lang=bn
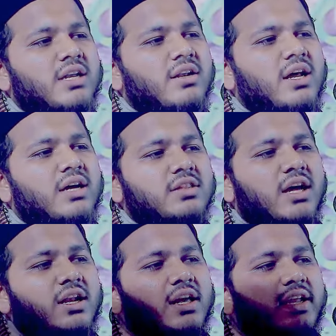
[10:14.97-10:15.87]
আল্লাহ
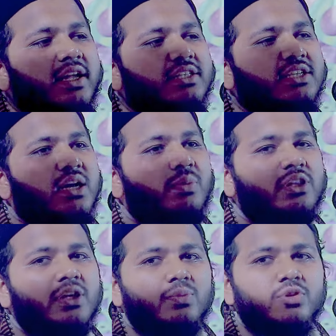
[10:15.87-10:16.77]
তালা রেখেছেন
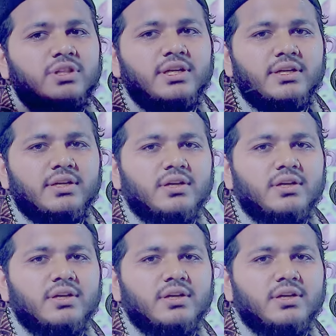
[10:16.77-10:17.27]
আমাদের মধ্যে